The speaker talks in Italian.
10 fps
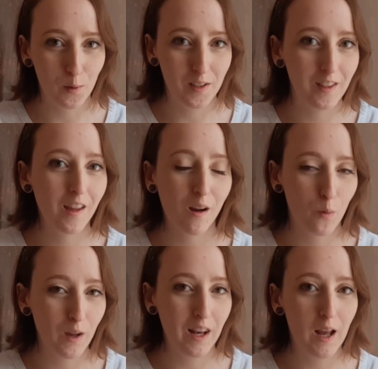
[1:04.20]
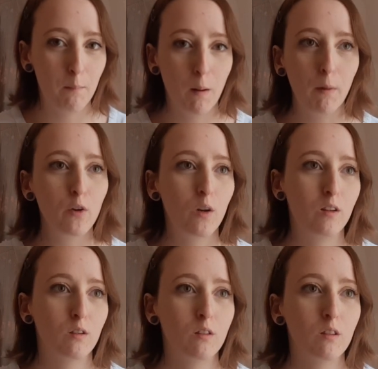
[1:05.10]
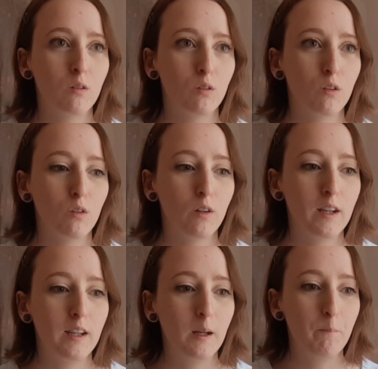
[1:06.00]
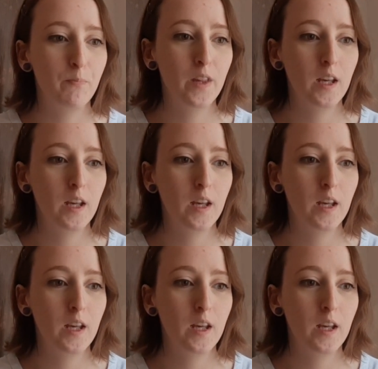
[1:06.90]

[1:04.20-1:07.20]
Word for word: l'idea era quella, ma poi ho letto il secondo e